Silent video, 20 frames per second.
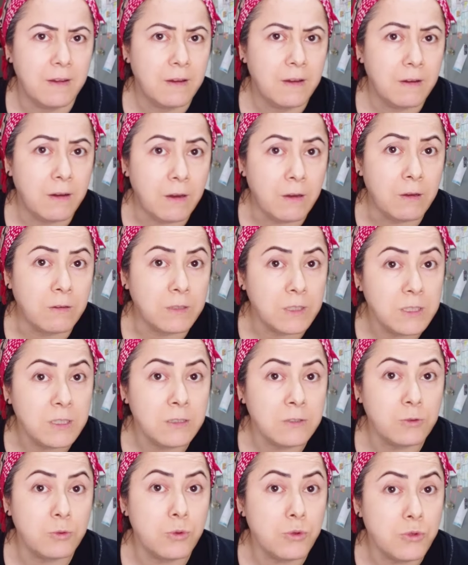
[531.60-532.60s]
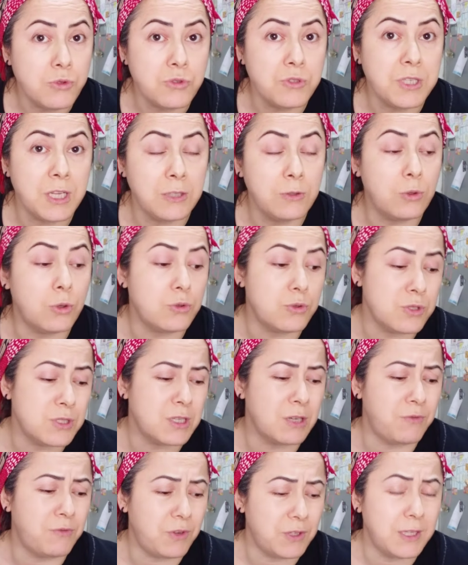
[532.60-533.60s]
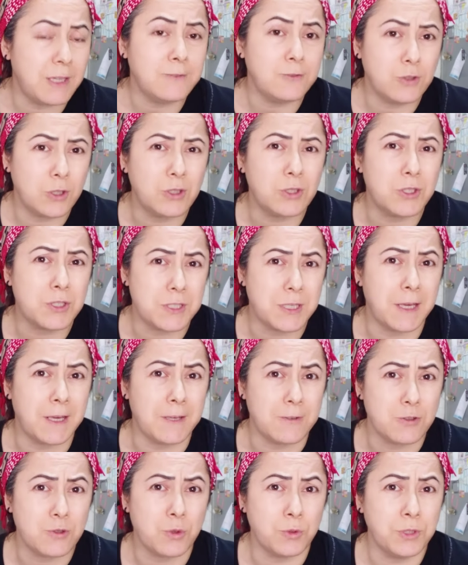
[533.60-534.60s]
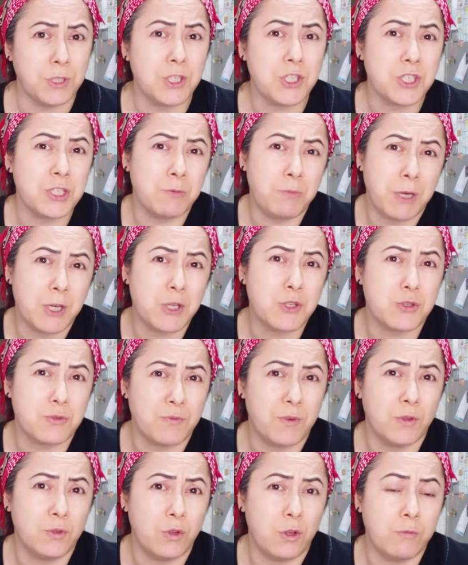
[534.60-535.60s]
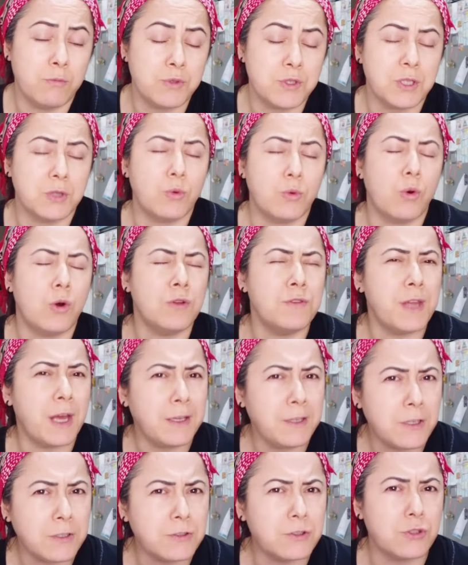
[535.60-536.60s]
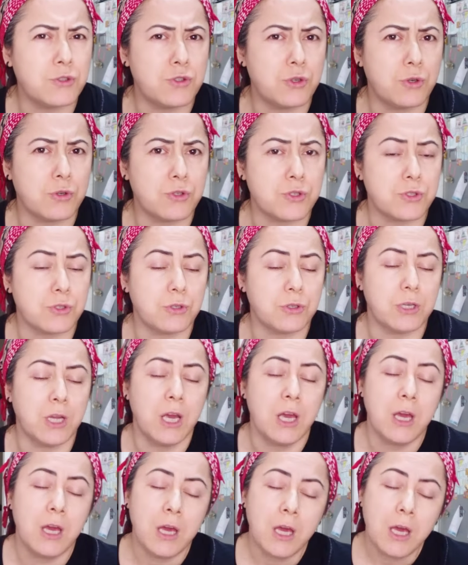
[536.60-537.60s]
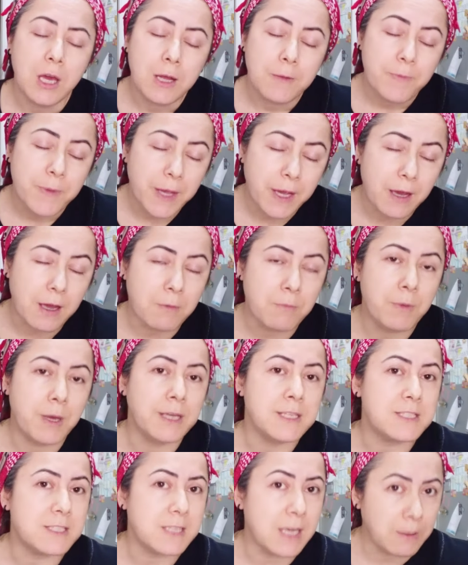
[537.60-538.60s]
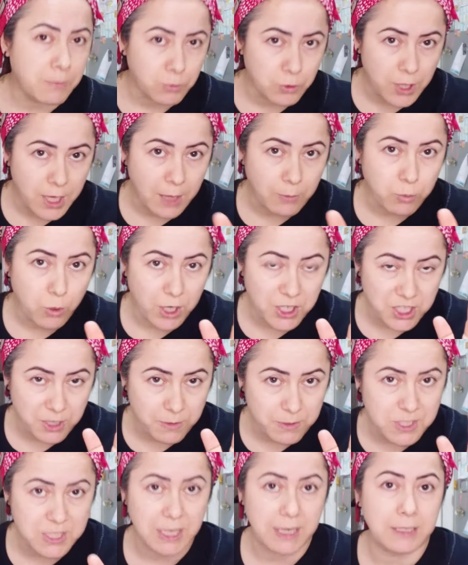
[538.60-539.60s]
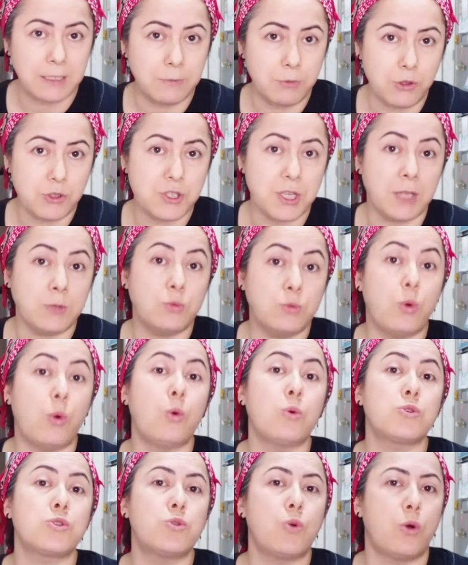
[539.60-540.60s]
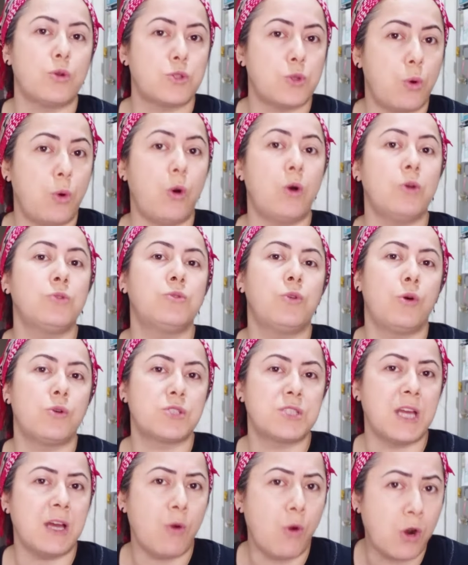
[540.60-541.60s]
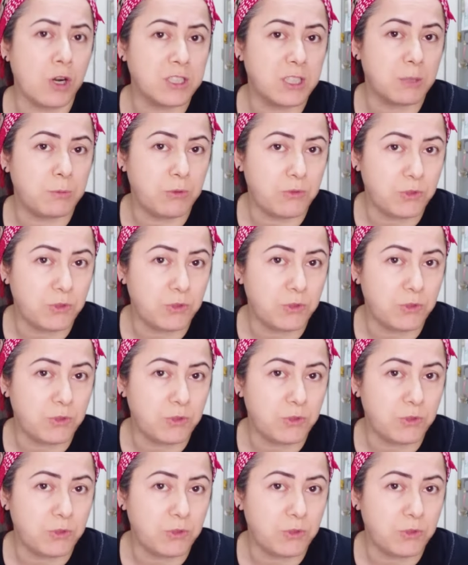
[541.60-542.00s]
Ha inan 350-400 lira falan dedi kız en son dedi. Şimdi 500 falan olmuş dedi. Ondan yırttık çok şükür. Emme sen bunu eğer bu akşam seyredebilirsen 9 da olsa 10 da olsa orta bir